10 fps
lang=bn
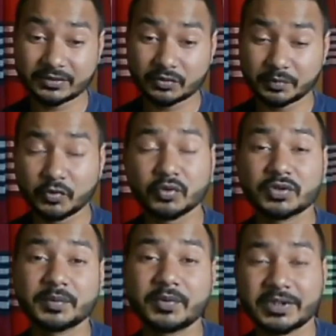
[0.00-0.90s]
খুব
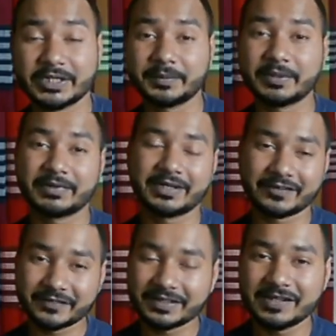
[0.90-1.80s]
গুরুত্বপূর্ণ থাকবে আমরা
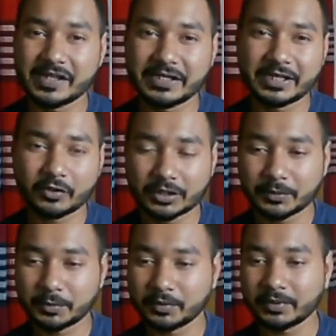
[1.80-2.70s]
গ্রাফিক ডিজাইন নিয়ে কথা
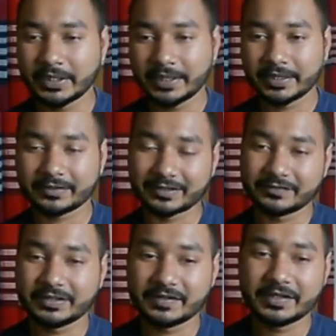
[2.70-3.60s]
বলবো
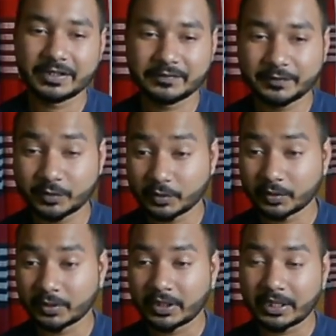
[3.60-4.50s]
গ্রাফিক ডিজাইনের বিভিন্ন
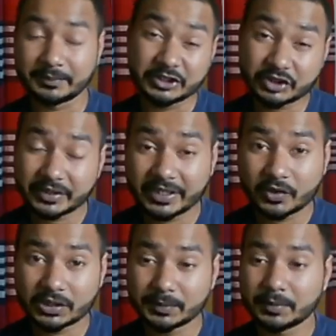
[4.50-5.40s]
বিষয় নিয়ে
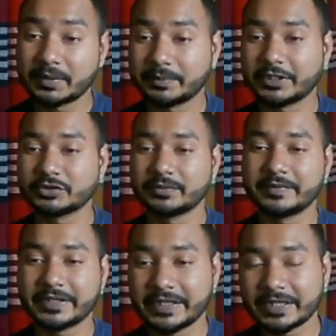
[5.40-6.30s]
কথা বলবো আপনি একজন
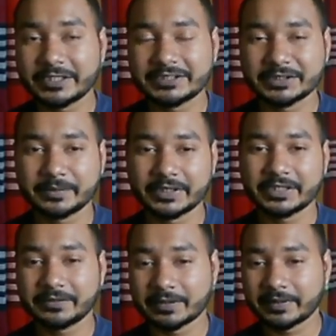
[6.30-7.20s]
বিগিনার হিসেবে
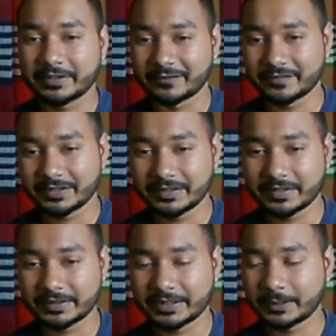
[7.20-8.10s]
কিভাবে গ্রাফিক
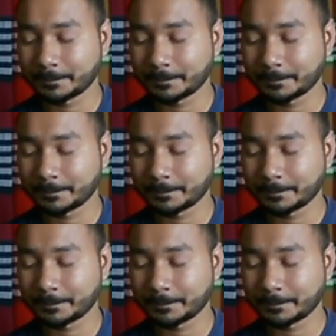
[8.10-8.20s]
ডিজাইনকে